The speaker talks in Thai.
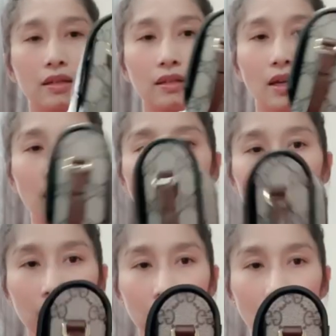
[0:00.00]
ด้านหน้า
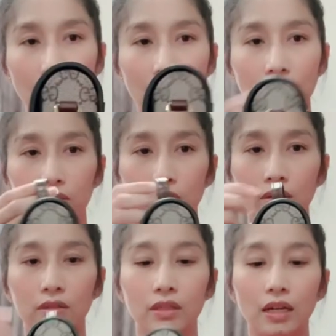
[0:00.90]
ด้านข้างของน้อ
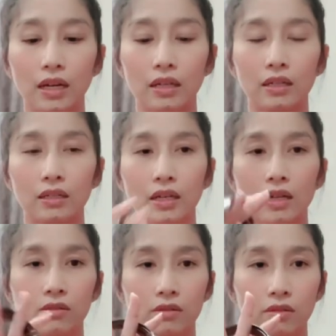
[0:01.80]
งนะคะ ด้านข้าง
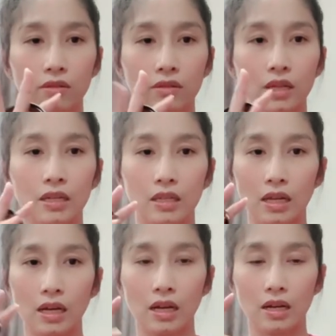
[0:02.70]
ของน้อง ด้านนี้
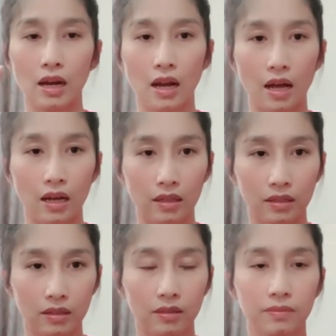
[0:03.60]
นะคะ ด้านหลัง
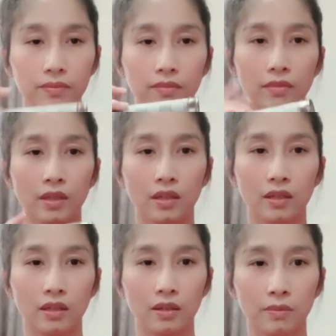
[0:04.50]

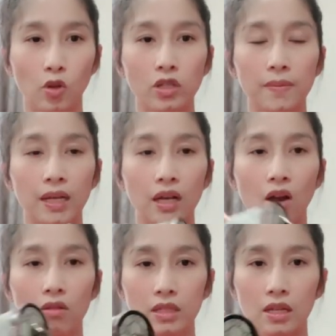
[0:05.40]
น้องจะเป็นกล่
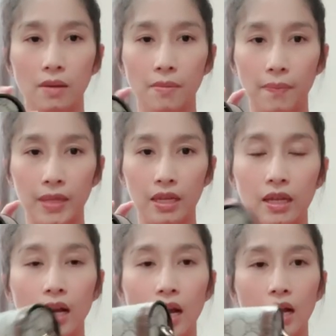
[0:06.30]
องสี่เหลี่ยมแบบนี้
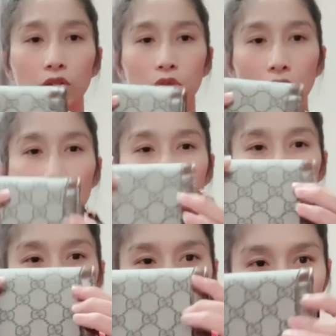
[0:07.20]
นะคะ ตรงนี้เขาก็
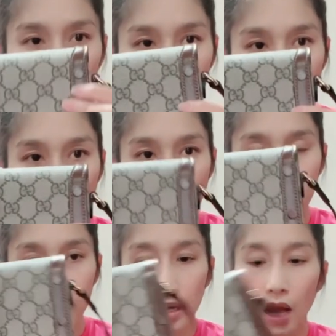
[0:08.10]
จะเป็นหมุด
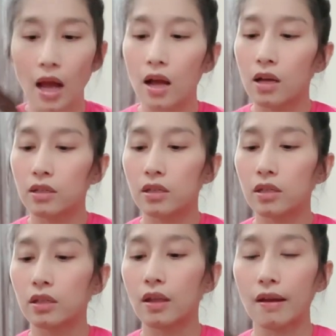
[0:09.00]
เพื่อยึด
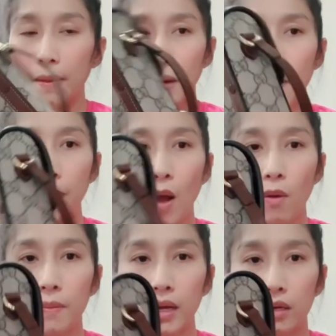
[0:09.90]
ติดกับกระเป๋า
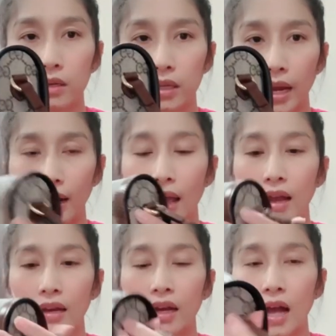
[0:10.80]
ให้มันแข็งแร
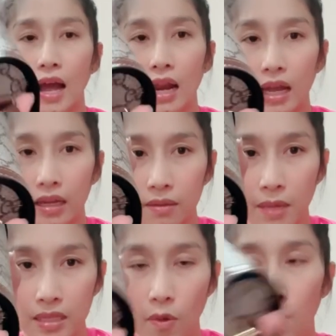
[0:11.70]
งนะคะ อะไหล่
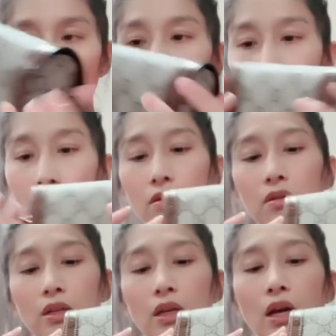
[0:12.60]
มาพร้อมอะไหล่ทอง
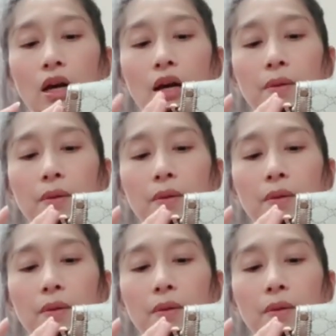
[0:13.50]
นะคะ